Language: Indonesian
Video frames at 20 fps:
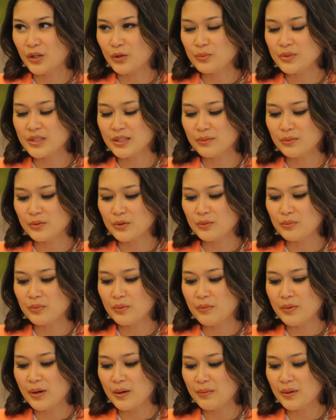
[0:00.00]
Kalau misalnya menurut
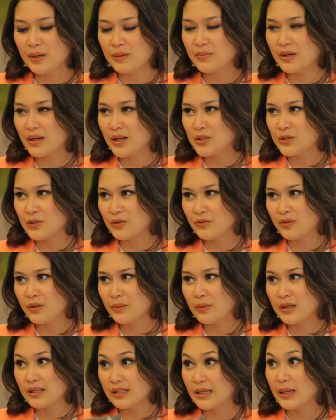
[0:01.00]
beberapa lembaga survei,
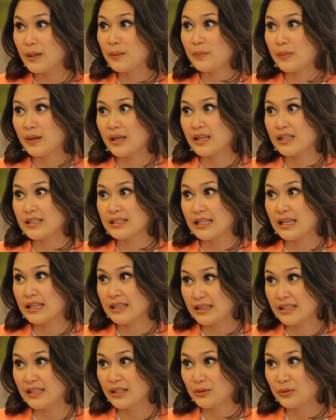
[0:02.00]
Pak, dia yang paling
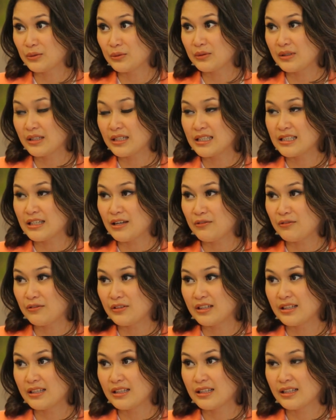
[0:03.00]
santer untuk di reshuffle.
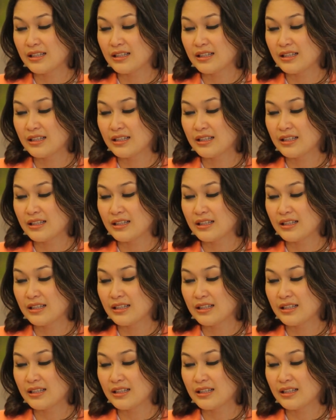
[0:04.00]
